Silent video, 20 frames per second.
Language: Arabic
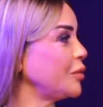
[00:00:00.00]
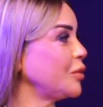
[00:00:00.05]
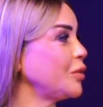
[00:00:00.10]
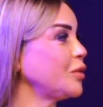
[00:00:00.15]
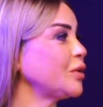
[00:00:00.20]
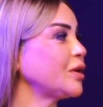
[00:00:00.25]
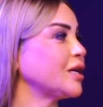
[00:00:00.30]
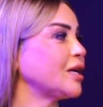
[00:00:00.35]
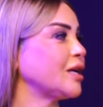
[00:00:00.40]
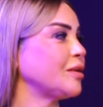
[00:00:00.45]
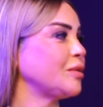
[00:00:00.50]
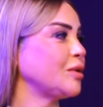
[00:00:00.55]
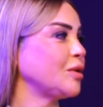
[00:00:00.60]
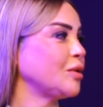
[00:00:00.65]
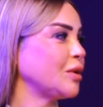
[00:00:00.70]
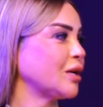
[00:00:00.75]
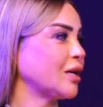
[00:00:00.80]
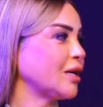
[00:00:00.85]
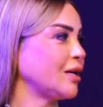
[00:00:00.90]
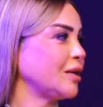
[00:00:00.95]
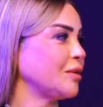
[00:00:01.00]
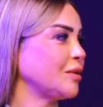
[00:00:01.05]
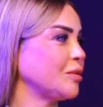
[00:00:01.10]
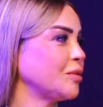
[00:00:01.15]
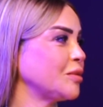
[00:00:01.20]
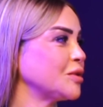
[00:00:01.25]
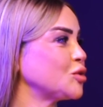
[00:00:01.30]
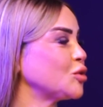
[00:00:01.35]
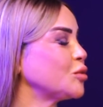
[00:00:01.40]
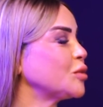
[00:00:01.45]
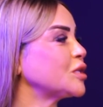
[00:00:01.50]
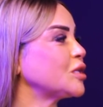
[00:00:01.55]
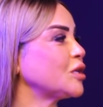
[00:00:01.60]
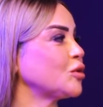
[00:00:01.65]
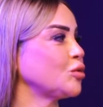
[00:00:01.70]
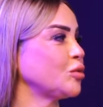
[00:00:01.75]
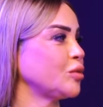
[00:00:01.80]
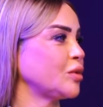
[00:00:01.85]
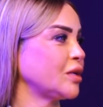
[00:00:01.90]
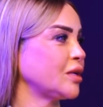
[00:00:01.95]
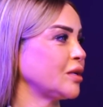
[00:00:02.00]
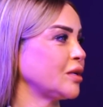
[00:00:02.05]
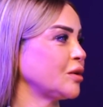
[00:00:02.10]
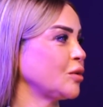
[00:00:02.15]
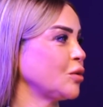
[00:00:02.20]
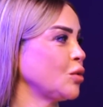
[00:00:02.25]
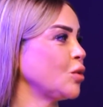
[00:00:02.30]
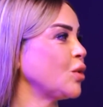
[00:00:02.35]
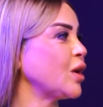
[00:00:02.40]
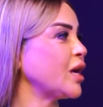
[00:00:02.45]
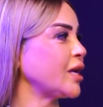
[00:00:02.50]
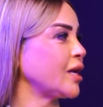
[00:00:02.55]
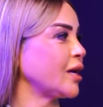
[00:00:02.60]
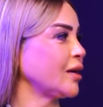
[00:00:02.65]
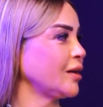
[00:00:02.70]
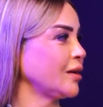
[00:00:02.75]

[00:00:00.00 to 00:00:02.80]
ممكن اقابلهم واكلمهم بس هم اتطردوا من جوايا